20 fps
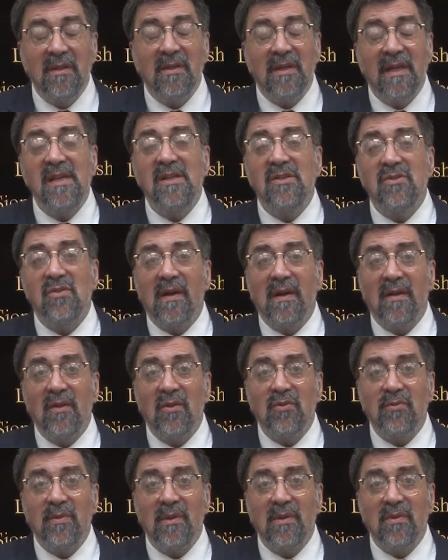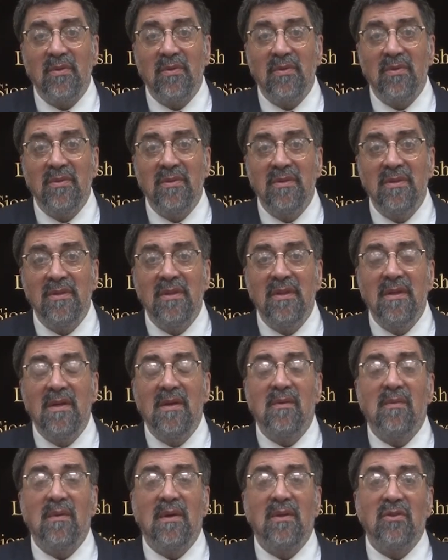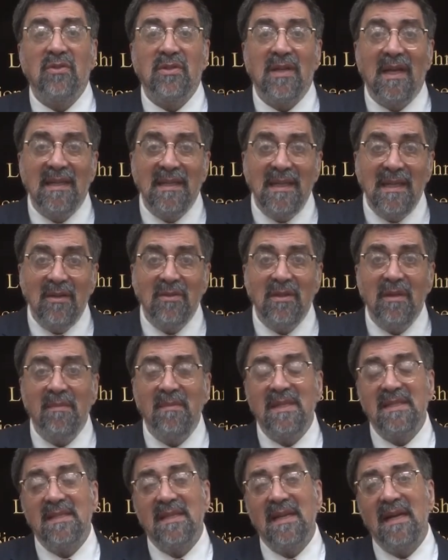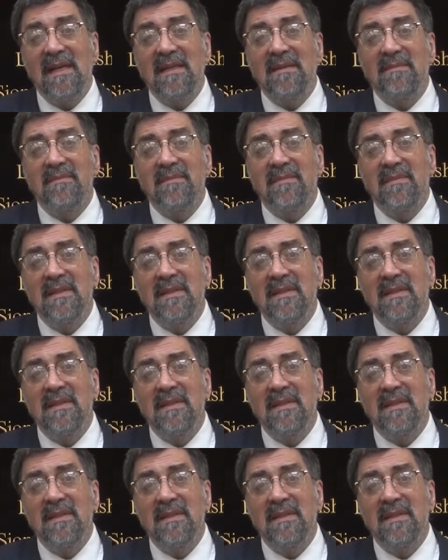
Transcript: ¿Qué hizo Akadosh Baruj Cuando salieron de Mitzrayim,